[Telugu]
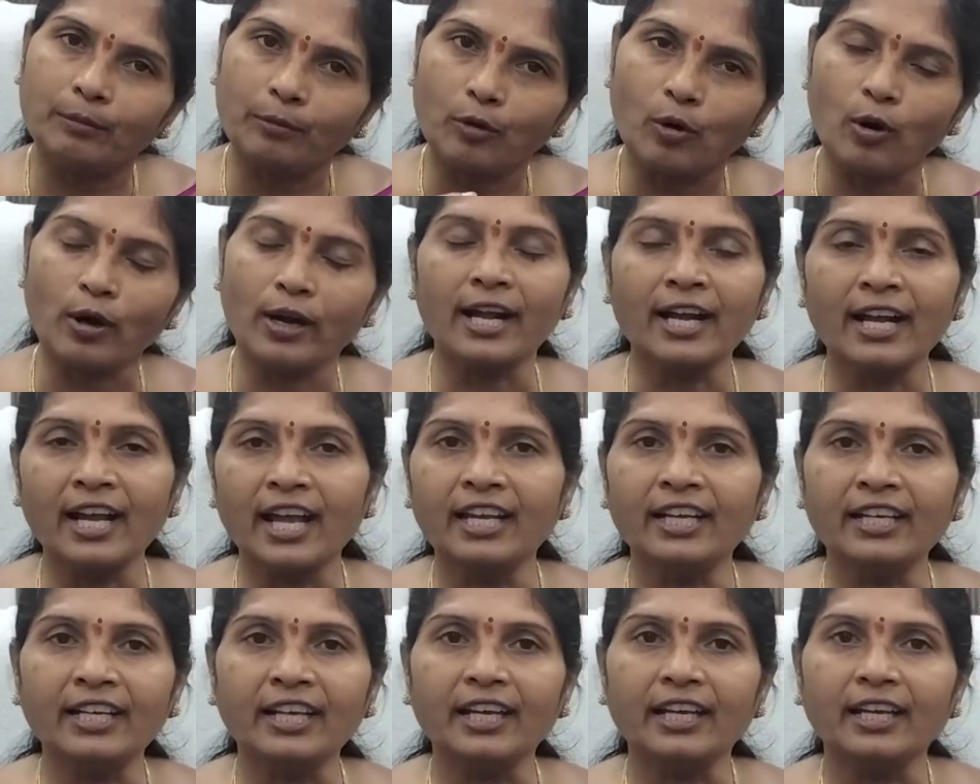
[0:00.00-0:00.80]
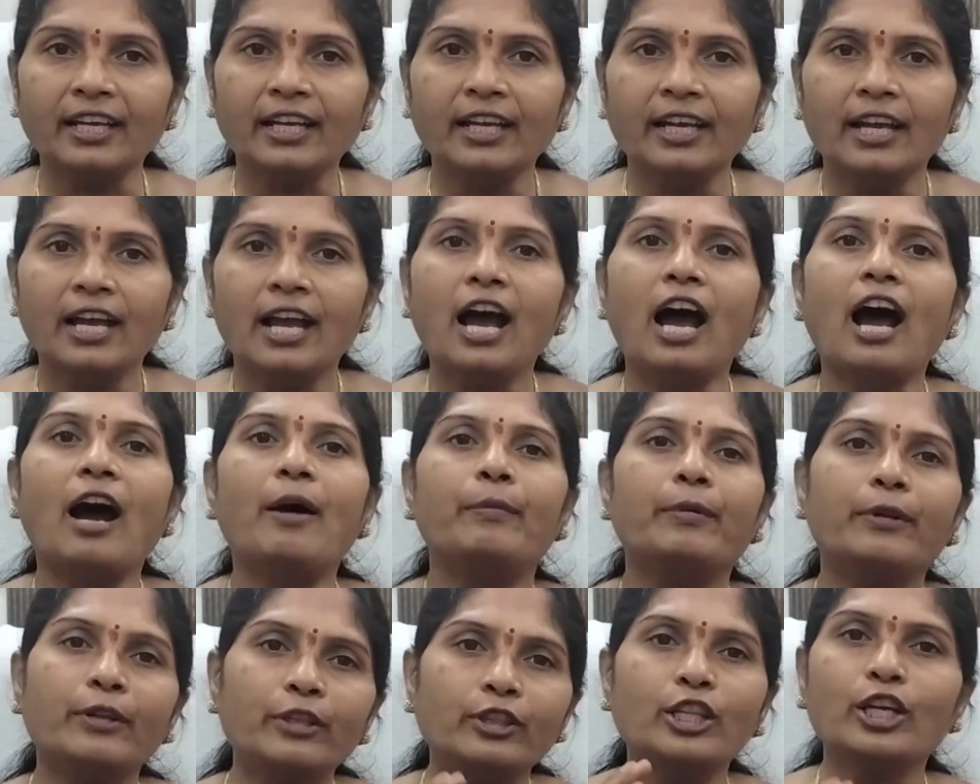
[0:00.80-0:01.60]
కొడంగల్కి
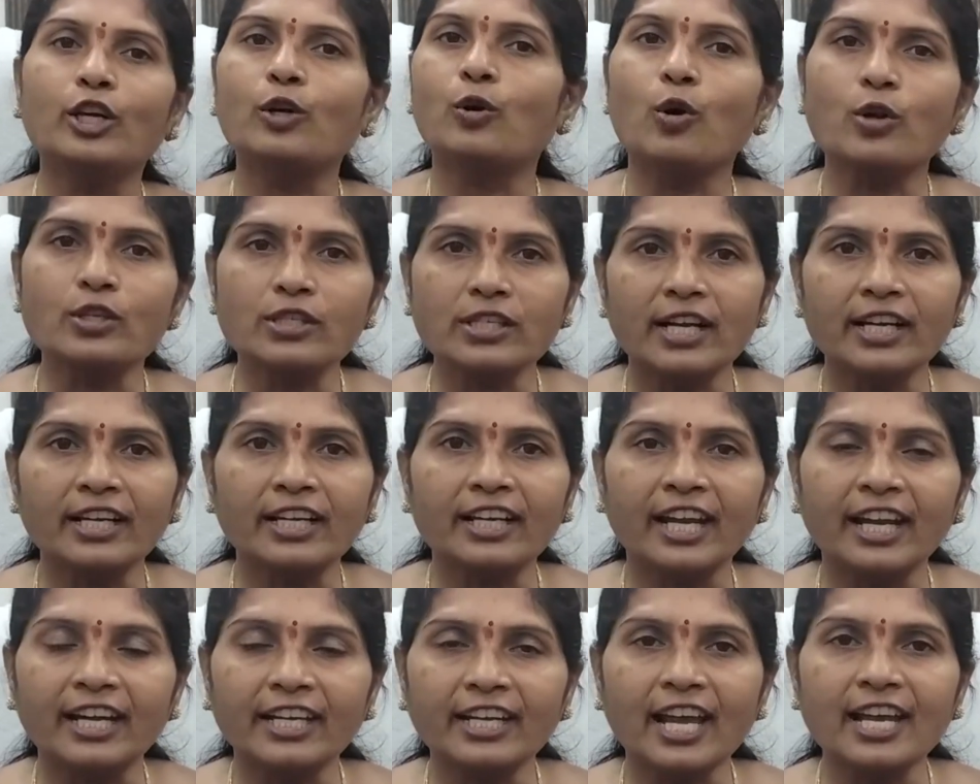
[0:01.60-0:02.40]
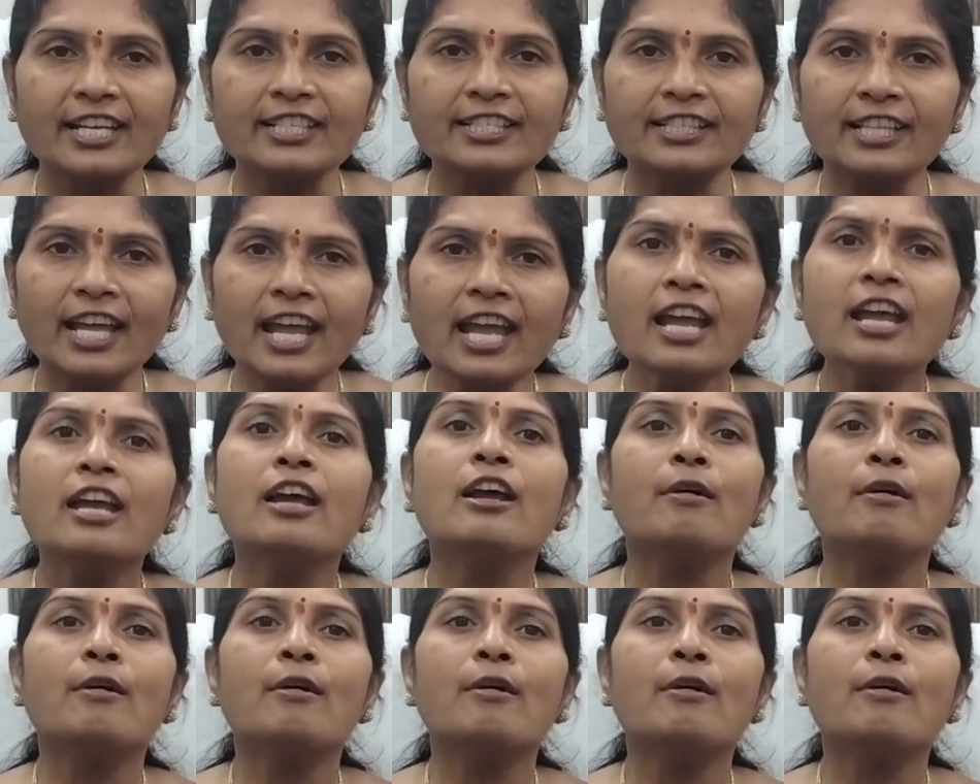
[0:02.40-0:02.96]
అభివృద్ధి కోసం కేటాయిస్తే